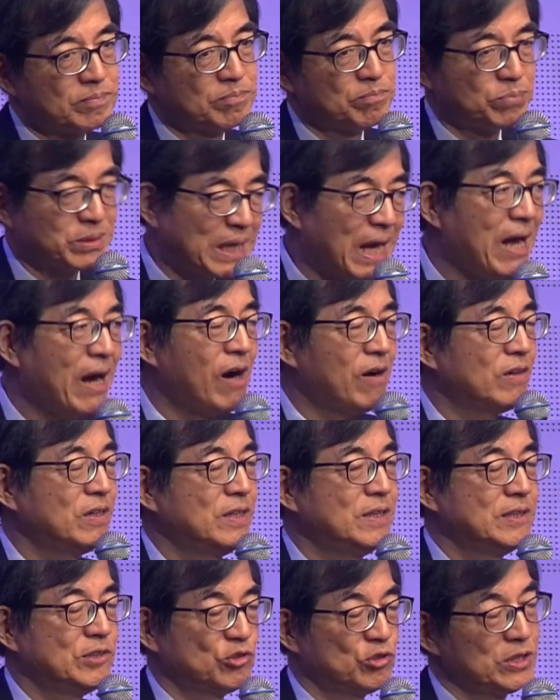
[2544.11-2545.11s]
不太好，
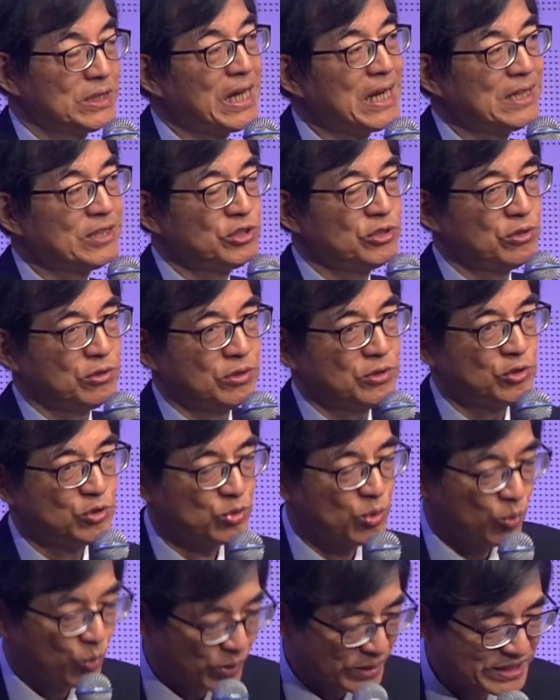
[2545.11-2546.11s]
所以他就
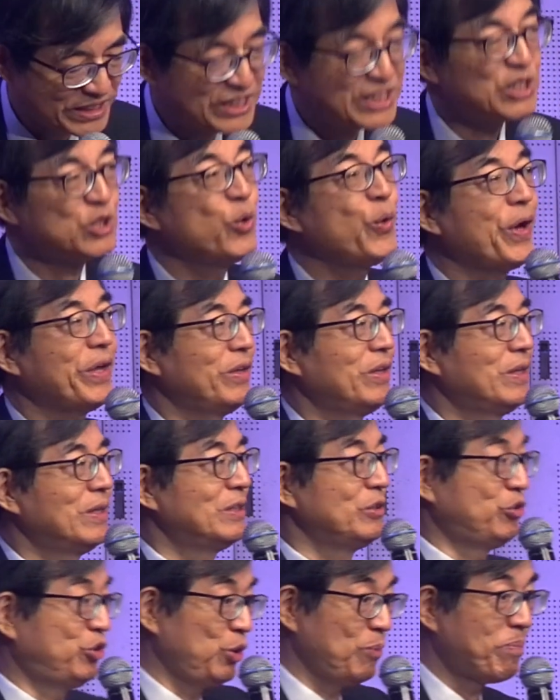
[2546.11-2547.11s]
说，我自愿
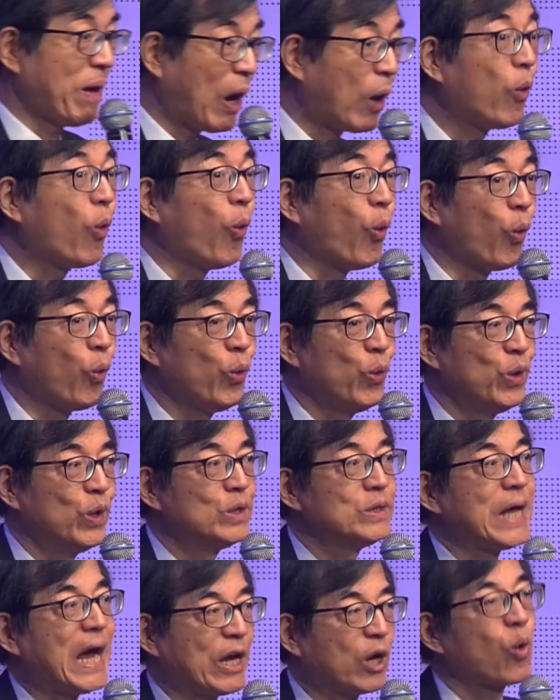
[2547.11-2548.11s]
去澎湖
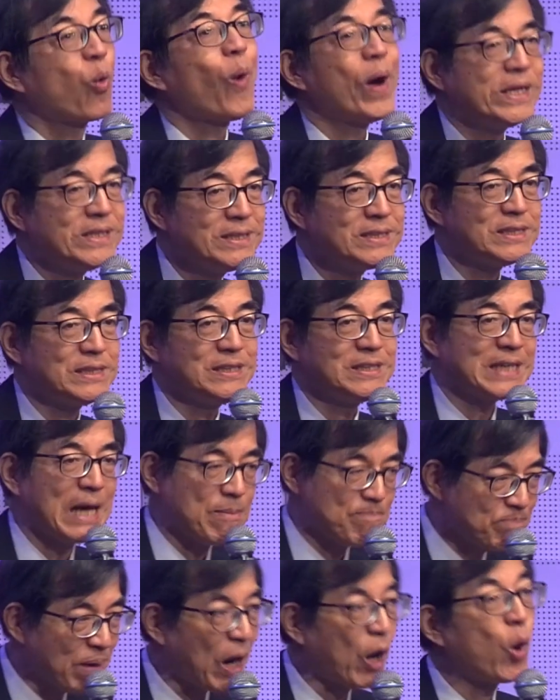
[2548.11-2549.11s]
来关心在
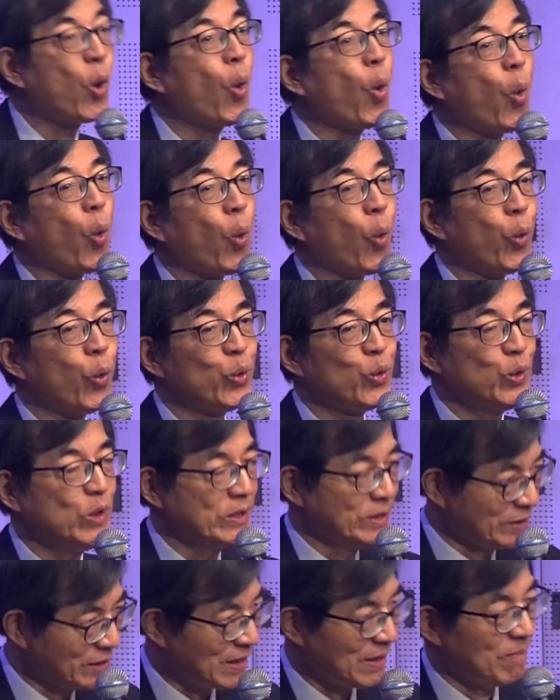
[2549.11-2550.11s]
澎湖
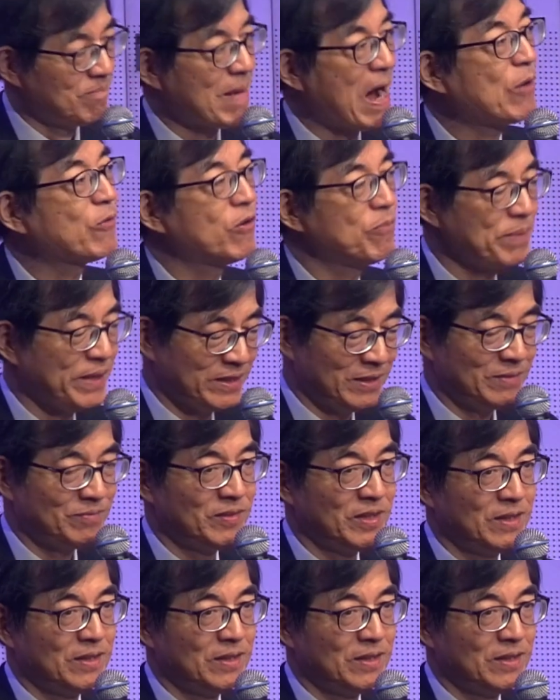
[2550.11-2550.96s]
的麻风病人。